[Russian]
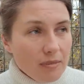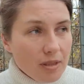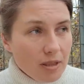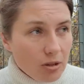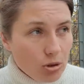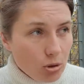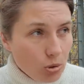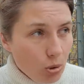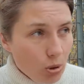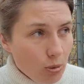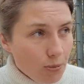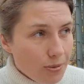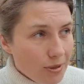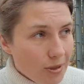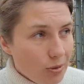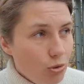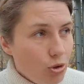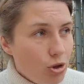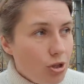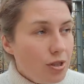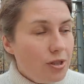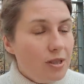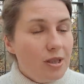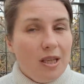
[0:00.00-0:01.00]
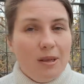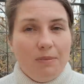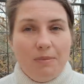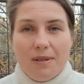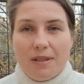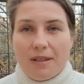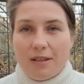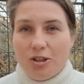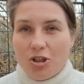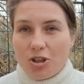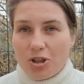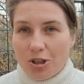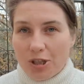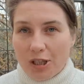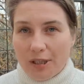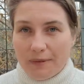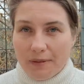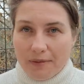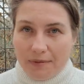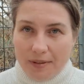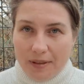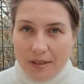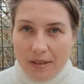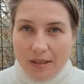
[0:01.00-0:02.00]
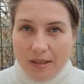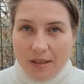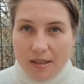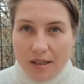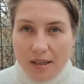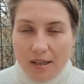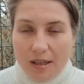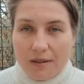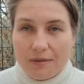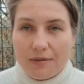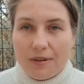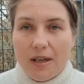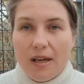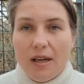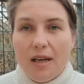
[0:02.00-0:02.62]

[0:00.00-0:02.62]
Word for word: толп слушателей, без книжников и фарисеев,